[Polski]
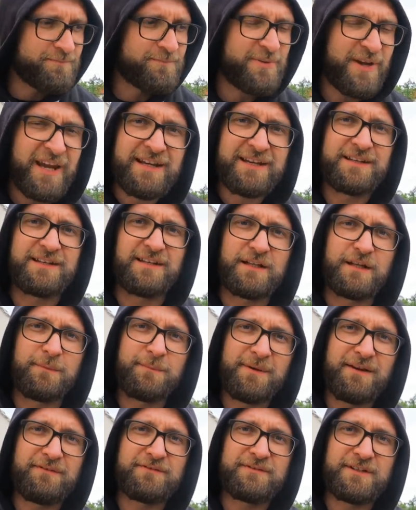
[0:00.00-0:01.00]
pięknie,
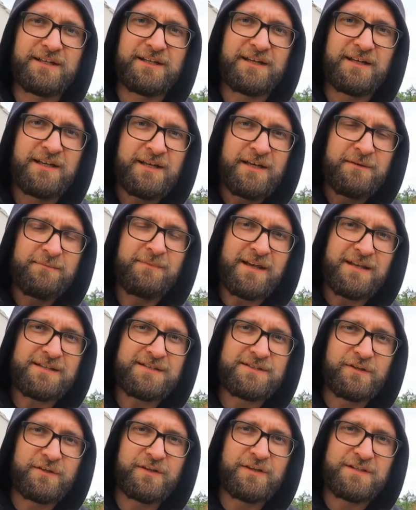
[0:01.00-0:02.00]
naprawdę
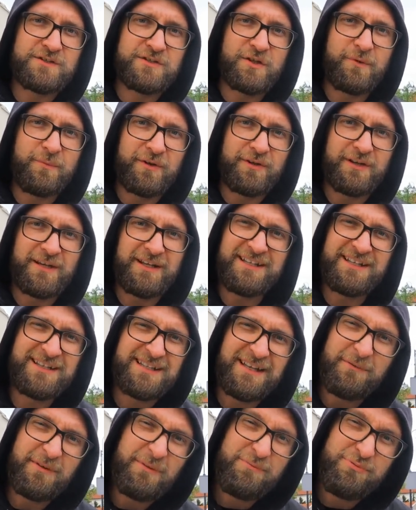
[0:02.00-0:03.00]
miasto jest zrobione i
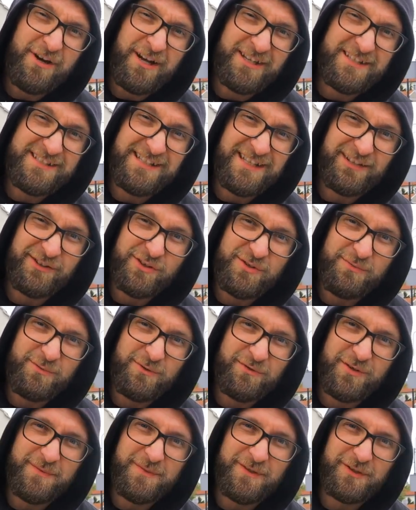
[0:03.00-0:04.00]
nikt nam nie płaci za to, że
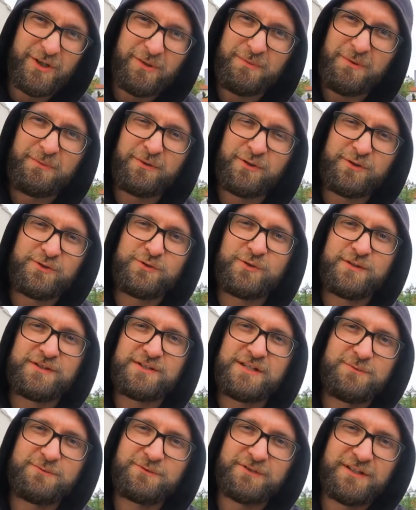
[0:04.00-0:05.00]
mówimy to po prostu.
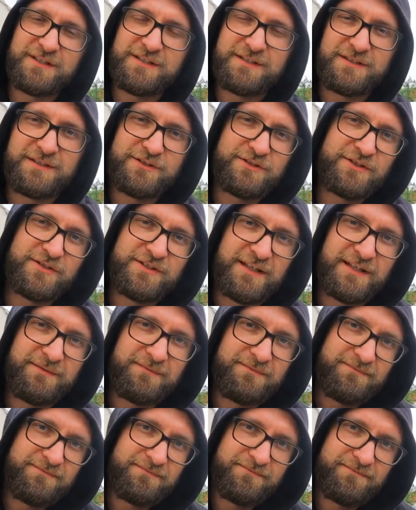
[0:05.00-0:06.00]
Jesteśmy tutaj z czystej
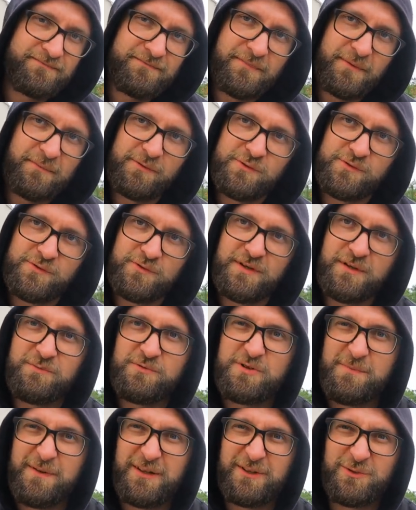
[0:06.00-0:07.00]

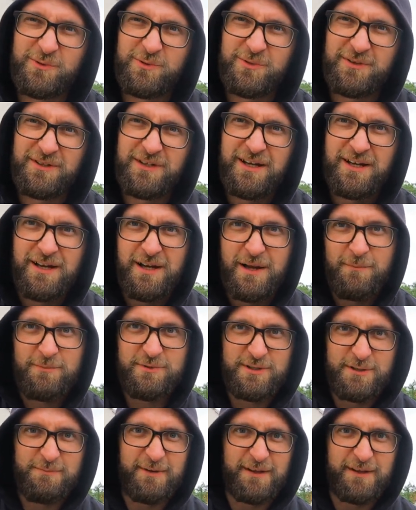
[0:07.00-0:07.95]
bardzo.